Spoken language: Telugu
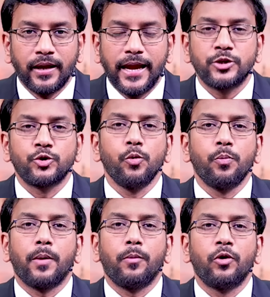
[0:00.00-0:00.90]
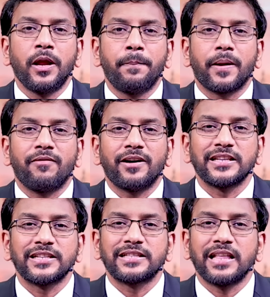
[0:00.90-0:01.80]
యేసు ప్రభుని
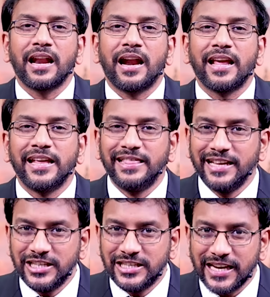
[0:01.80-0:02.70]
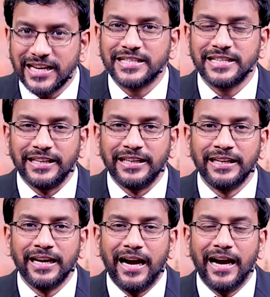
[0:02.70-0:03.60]
ప్రవక్త స్థానానికి దించేసి
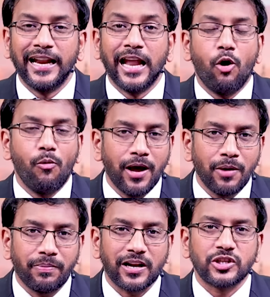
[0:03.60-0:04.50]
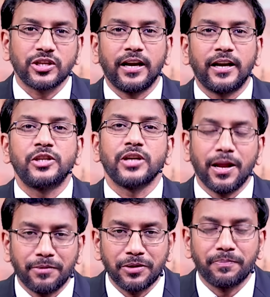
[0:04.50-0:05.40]
ఆయన అవమానపరచాలని
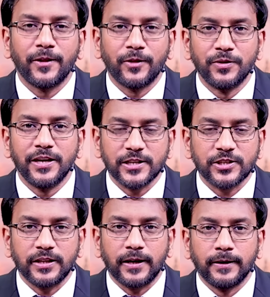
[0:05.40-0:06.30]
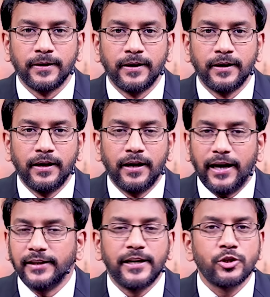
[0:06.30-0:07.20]
చాలామంది ప్రయత్నం చేస్తున్నారు
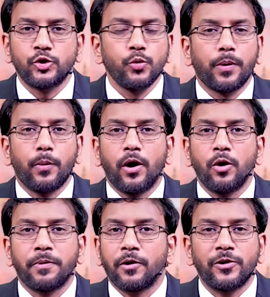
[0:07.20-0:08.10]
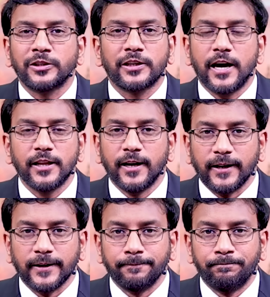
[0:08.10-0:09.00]
అయితే యేసు ప్రభు వారు ప్రవక్త కాదు
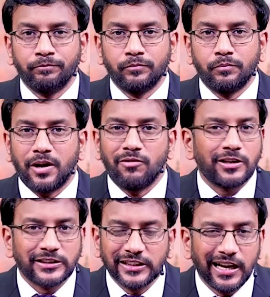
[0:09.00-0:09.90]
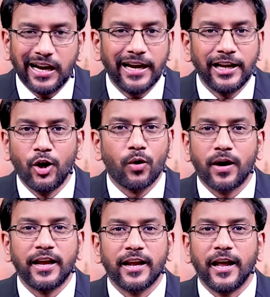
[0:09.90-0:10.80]
ఆయన ప్రవక్తగా ఆయన
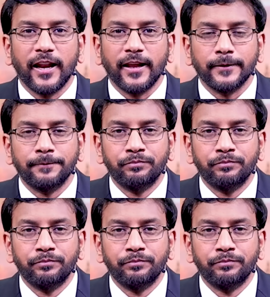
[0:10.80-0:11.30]
లోకానికి రాలేదు